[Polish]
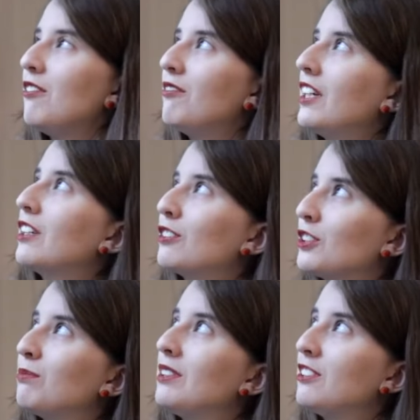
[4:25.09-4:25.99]

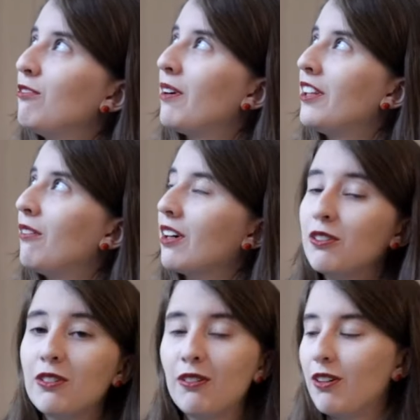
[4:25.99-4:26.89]
Większość będzie wpadała
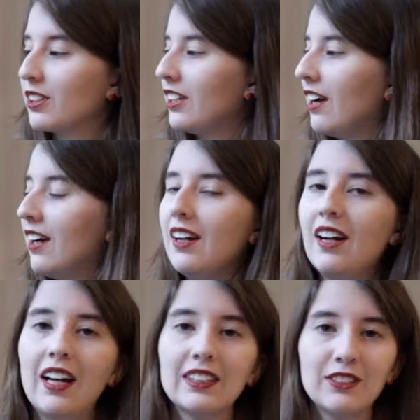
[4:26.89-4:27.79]
górą okna,
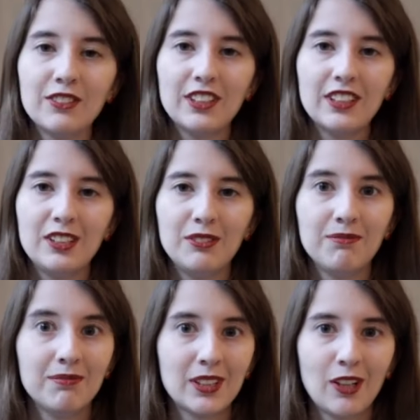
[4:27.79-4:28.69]
a
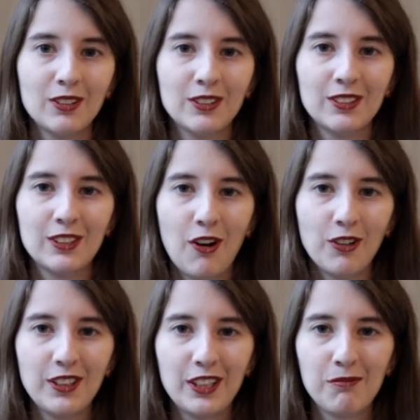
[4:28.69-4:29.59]
sąsiedzi przechodzący
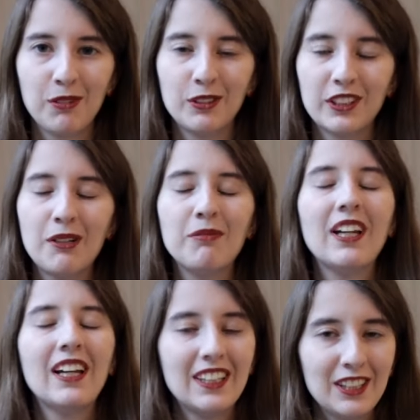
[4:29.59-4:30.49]
chodnikiem pod
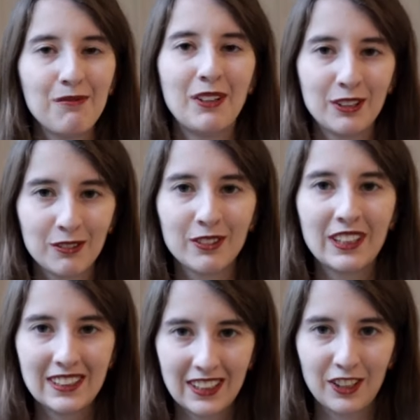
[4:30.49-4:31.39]
oknami nie będą do
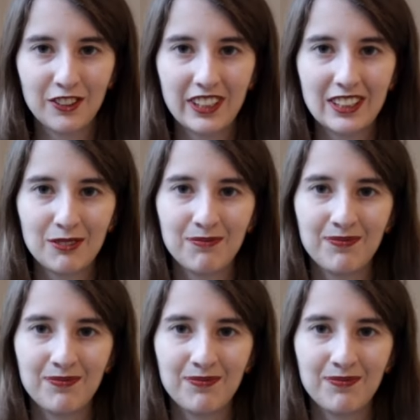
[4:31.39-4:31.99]
nas zaglądać.